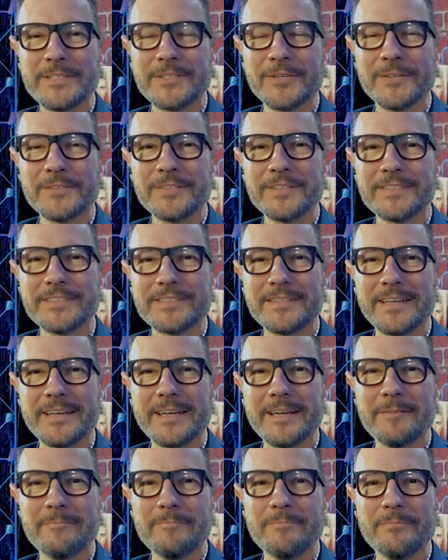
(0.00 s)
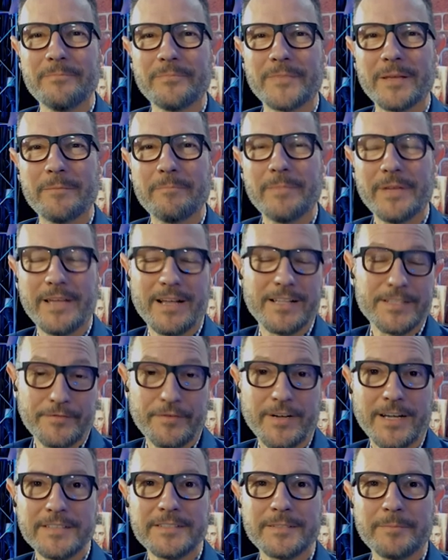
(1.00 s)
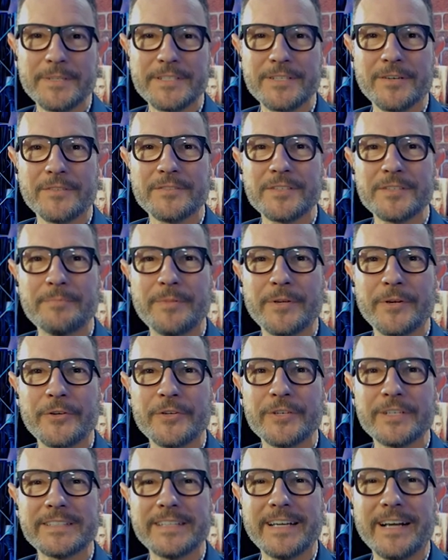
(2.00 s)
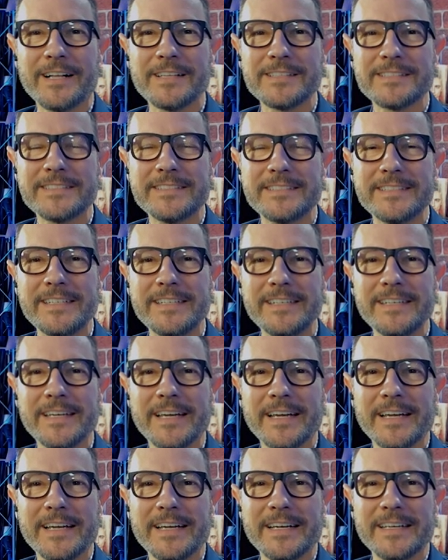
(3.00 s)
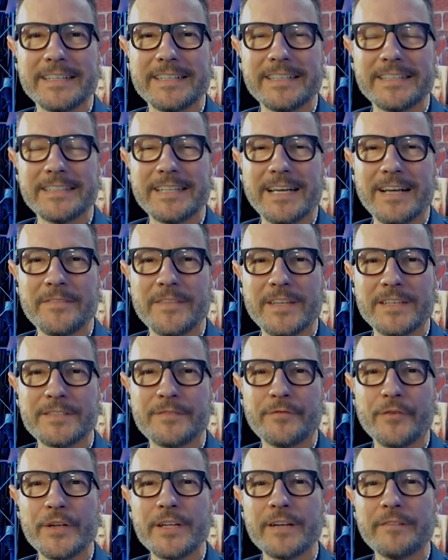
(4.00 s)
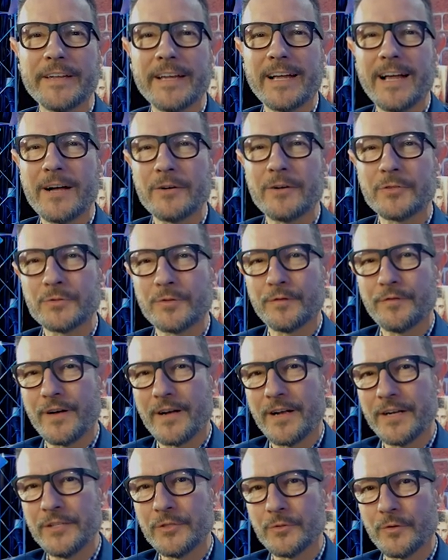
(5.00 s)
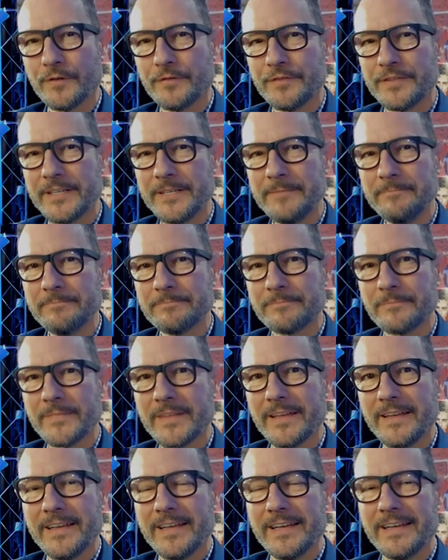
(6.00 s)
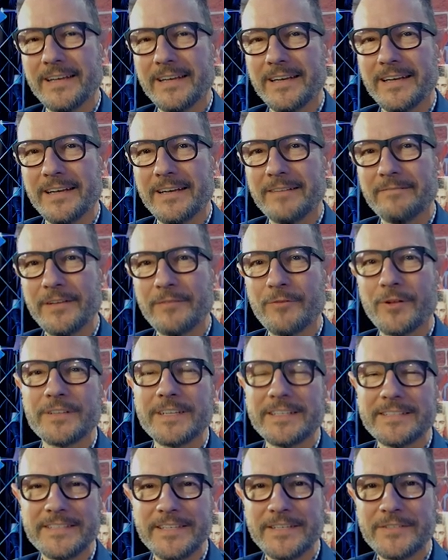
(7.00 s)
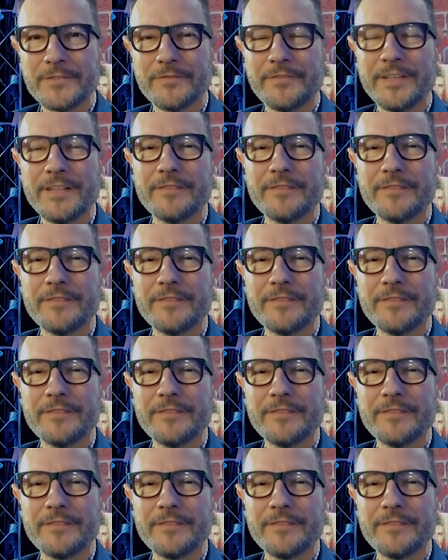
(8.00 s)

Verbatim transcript: besonders ähm, als Vater besonders berührt, als sie dann das Feuerwehrauto fahren durfte. Mhm. Äh, wir mhm. wollen jetzt nicht zu